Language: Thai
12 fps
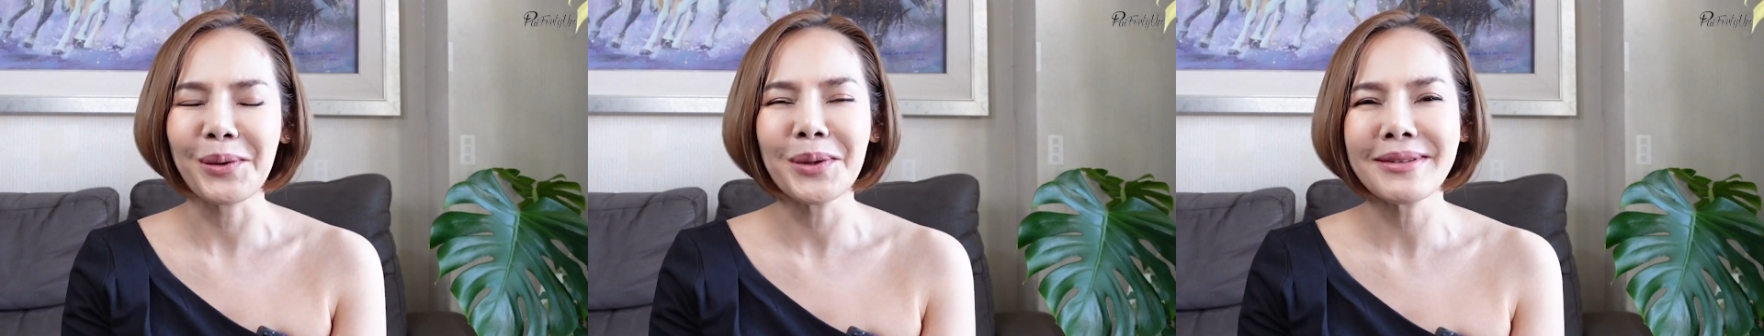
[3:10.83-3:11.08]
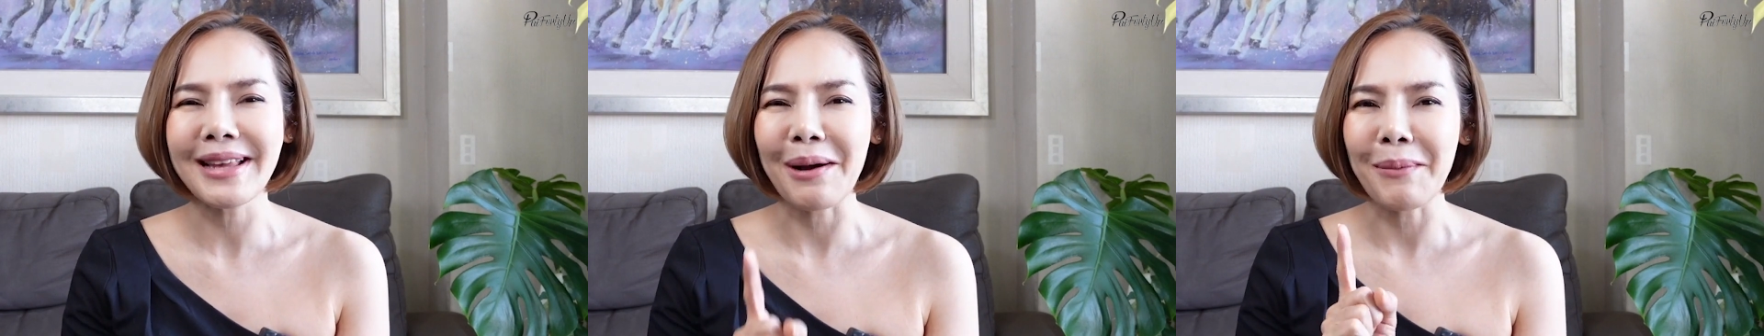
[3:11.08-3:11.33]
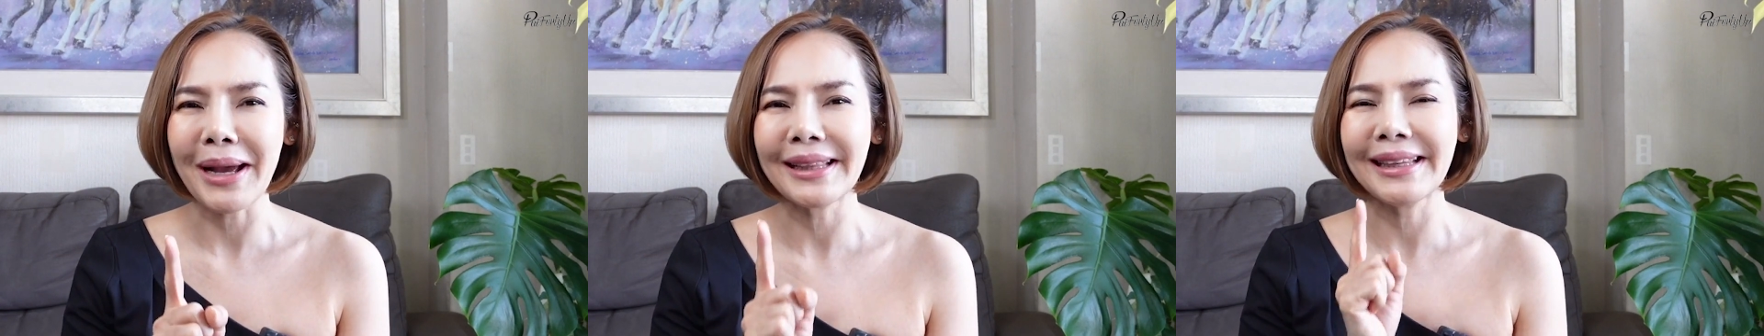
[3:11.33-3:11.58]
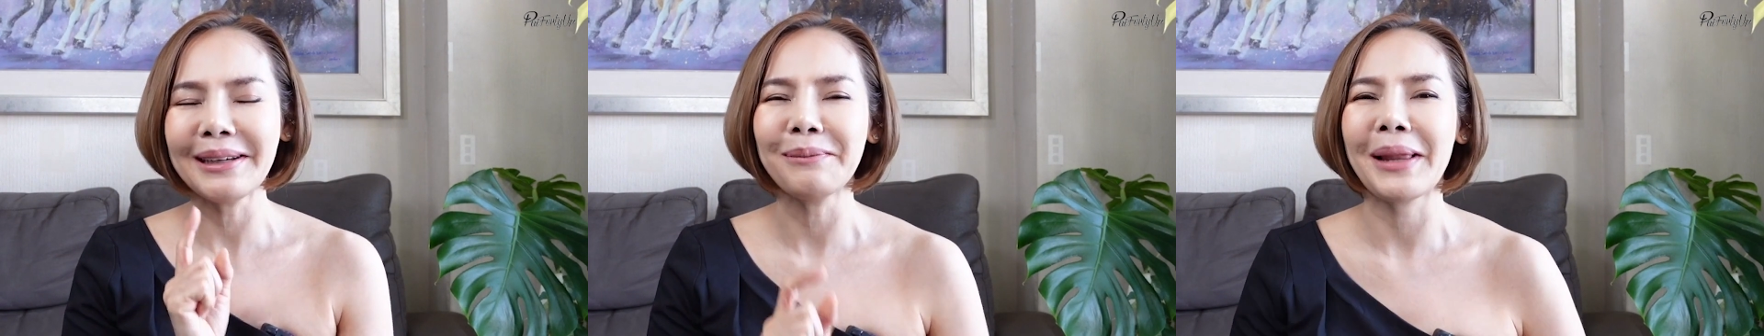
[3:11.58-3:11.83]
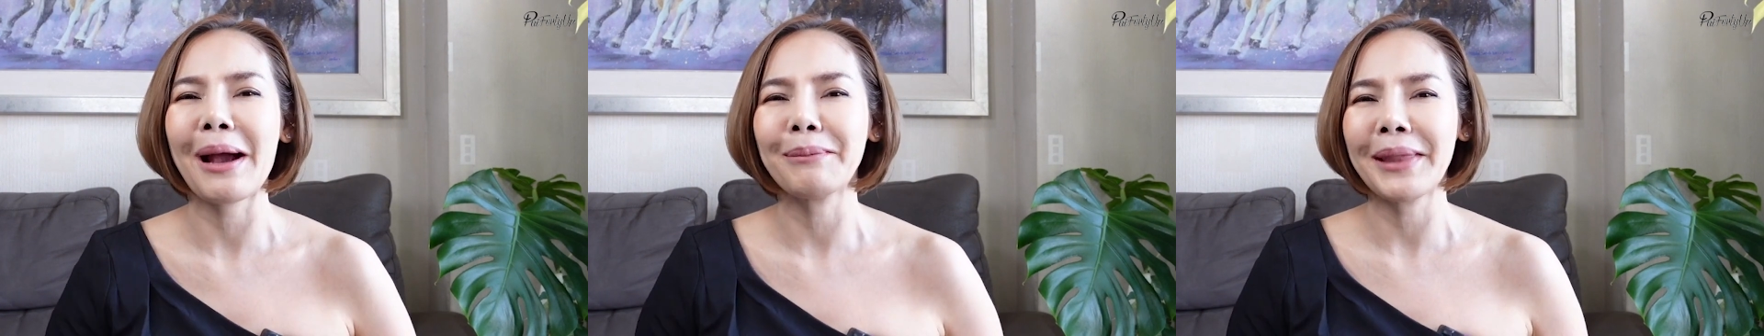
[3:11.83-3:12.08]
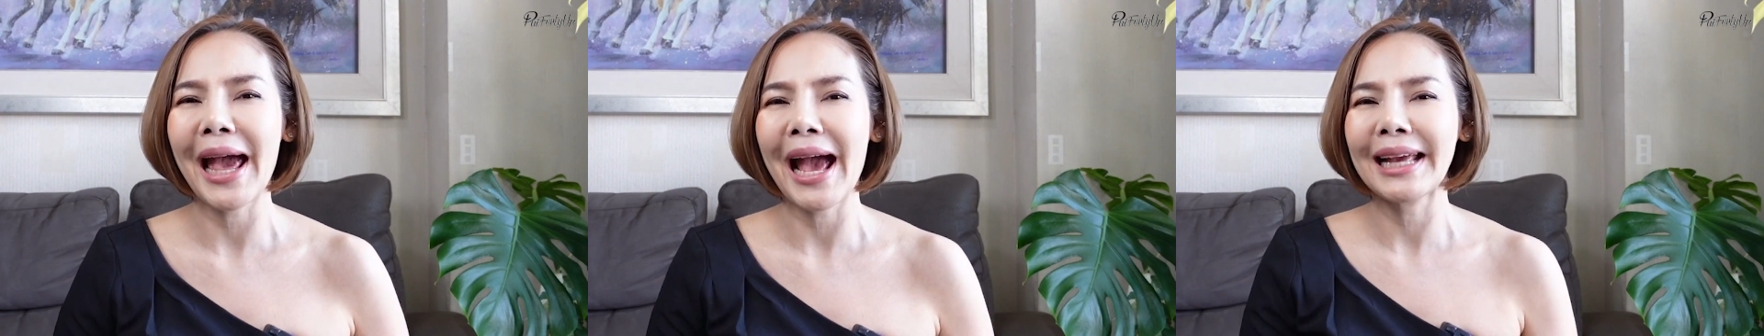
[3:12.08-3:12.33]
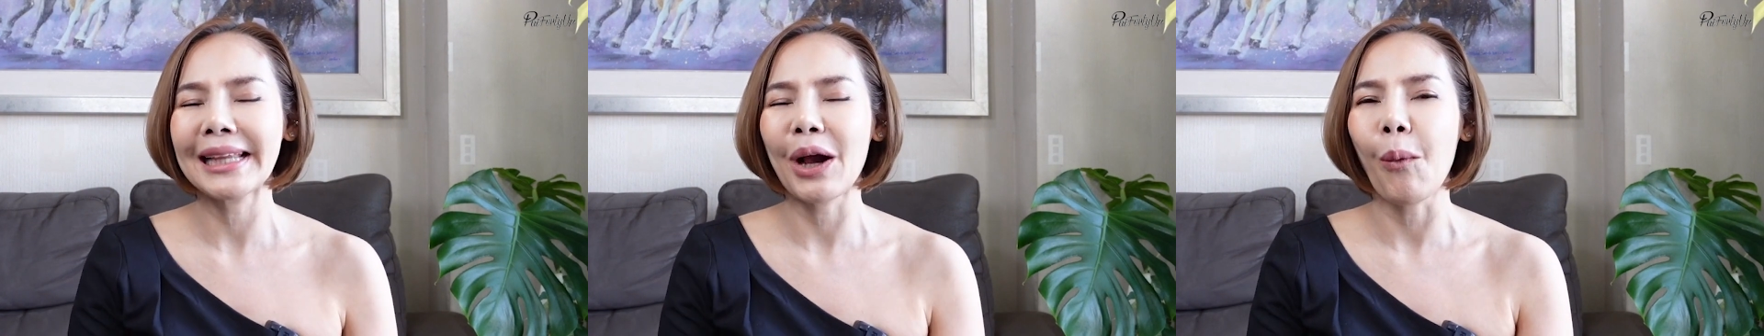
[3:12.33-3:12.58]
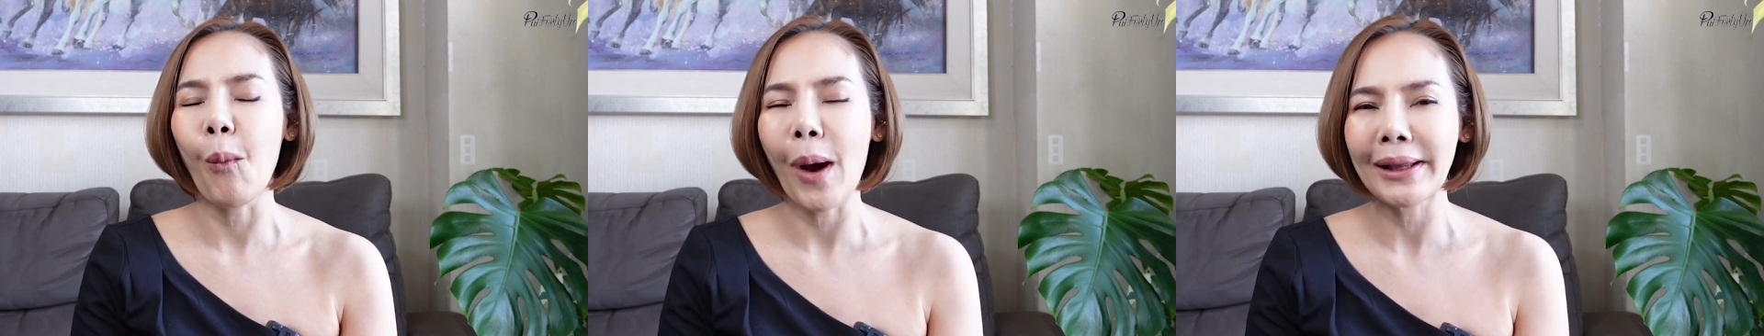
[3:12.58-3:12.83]
คุณสามารถดื่มน้ำได้นะ
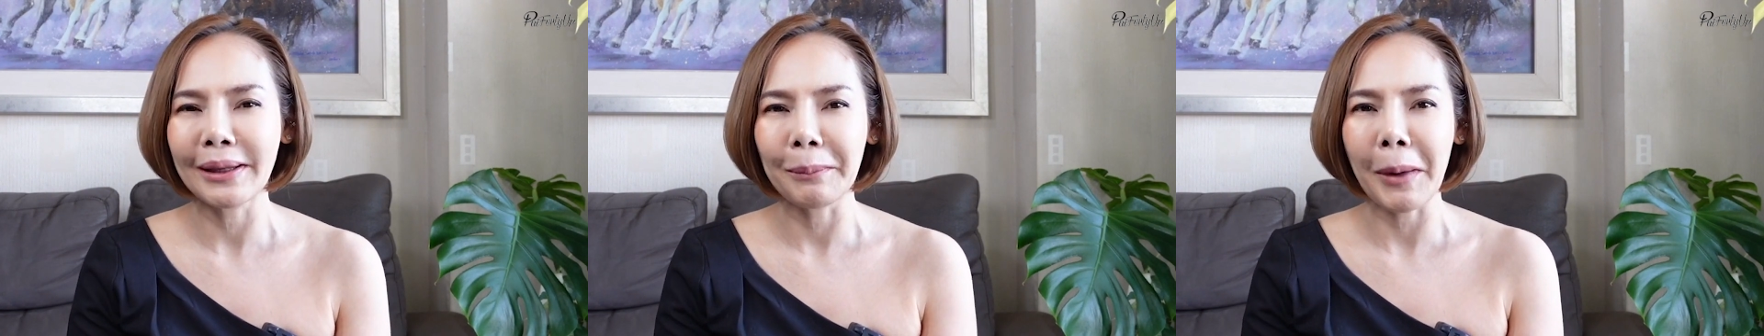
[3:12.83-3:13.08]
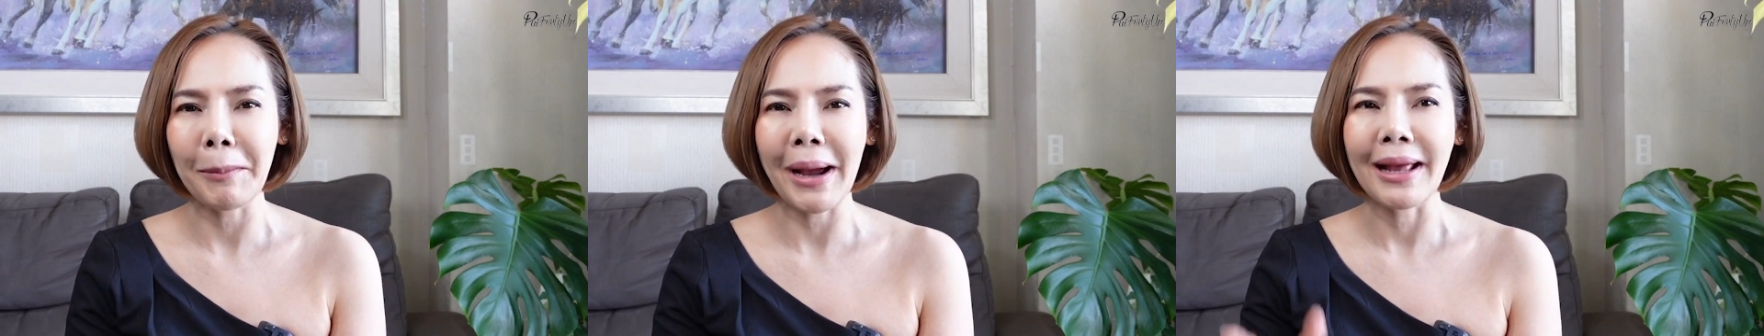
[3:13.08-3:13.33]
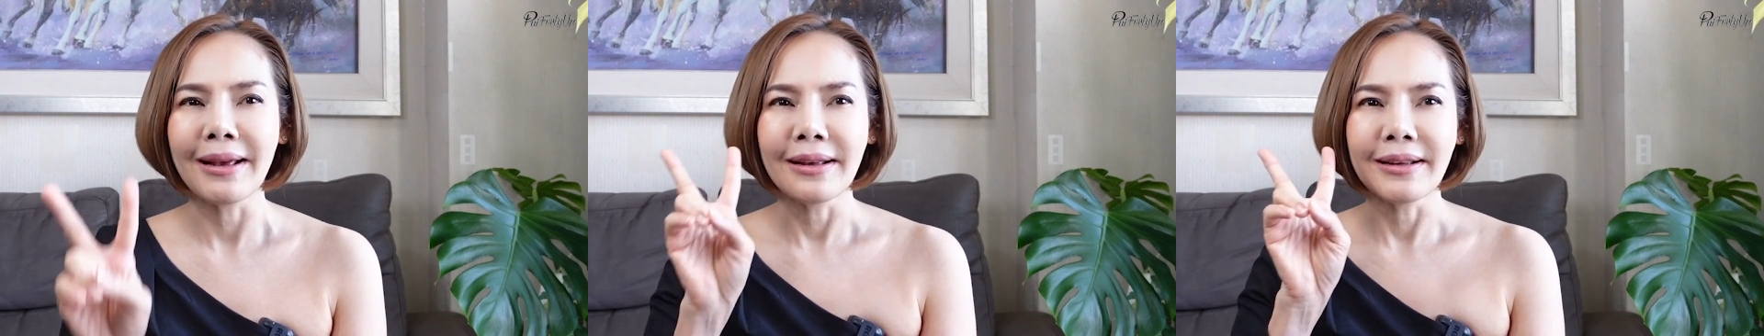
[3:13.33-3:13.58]
คะวันหนึ่งประมาณ